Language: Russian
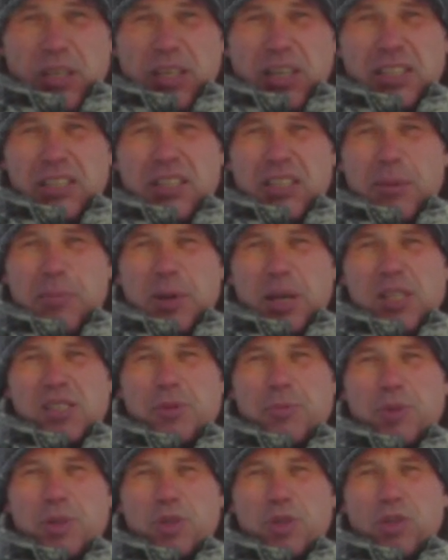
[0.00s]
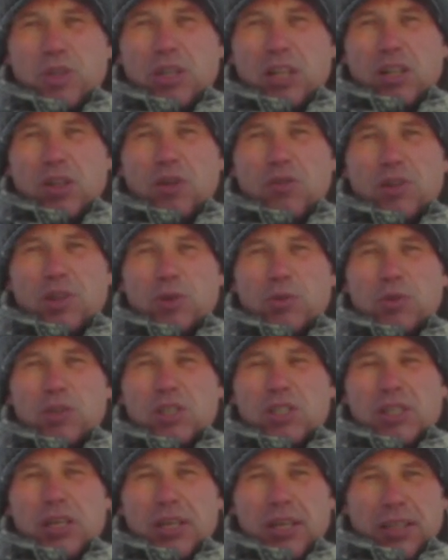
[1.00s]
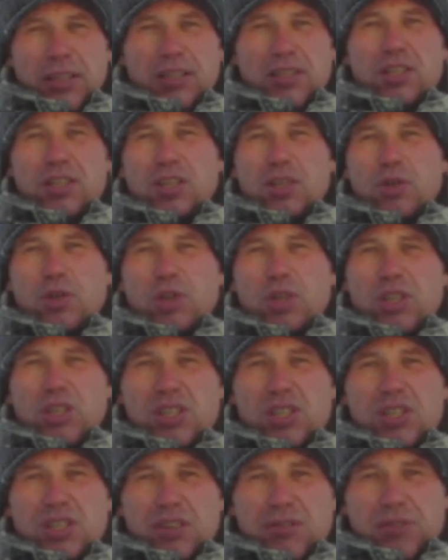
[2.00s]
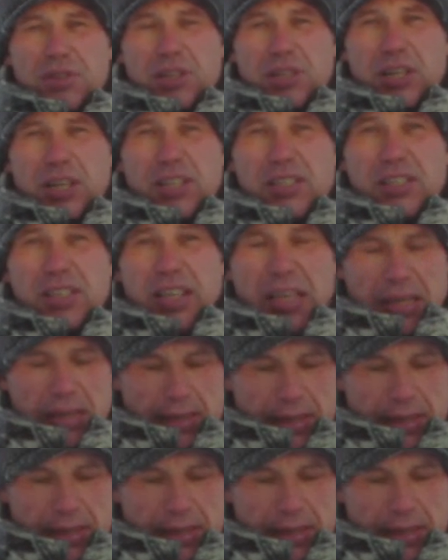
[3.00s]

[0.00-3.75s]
Этот капкан запрещен для ловли куниц на территории Российской Федерации.